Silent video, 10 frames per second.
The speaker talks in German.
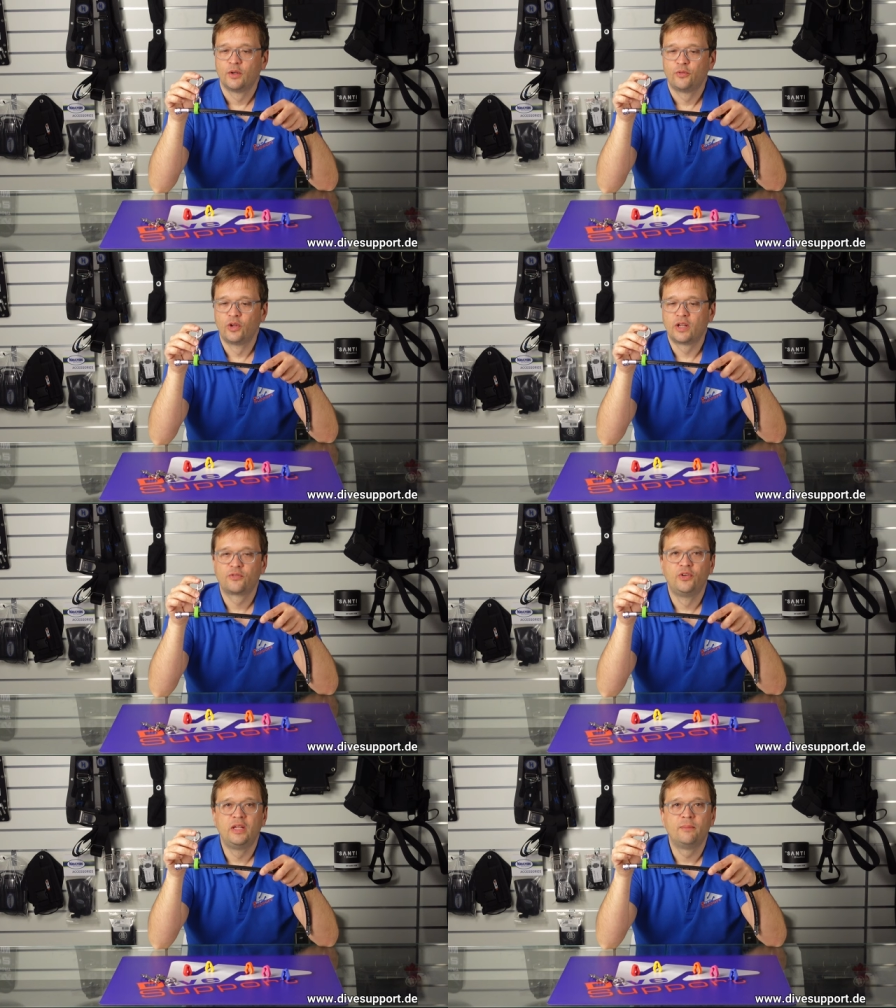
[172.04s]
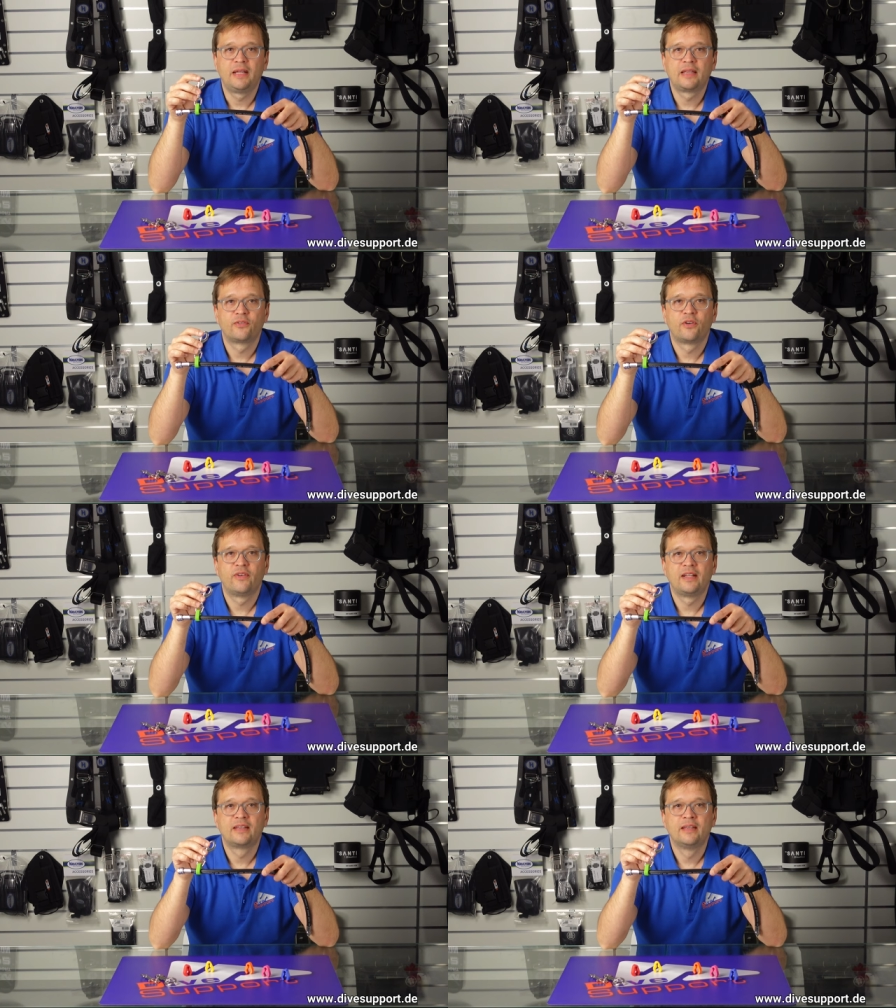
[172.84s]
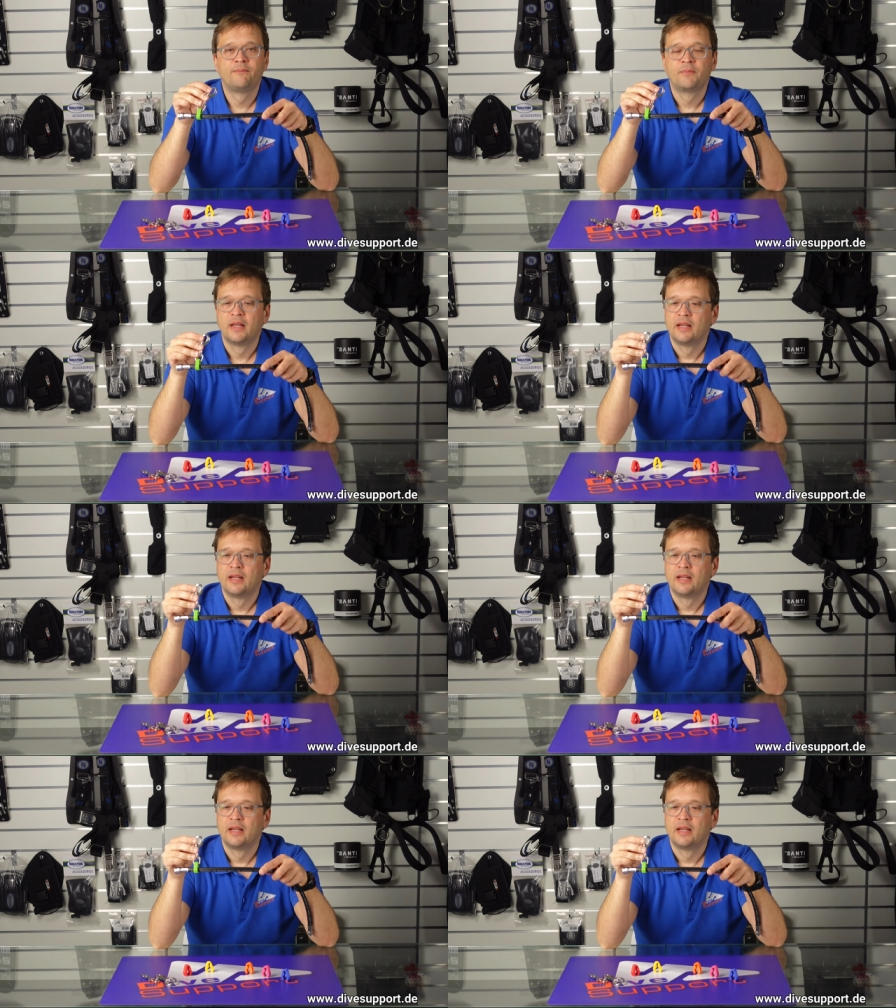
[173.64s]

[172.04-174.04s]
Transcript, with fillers: für das Finimeter verwenden,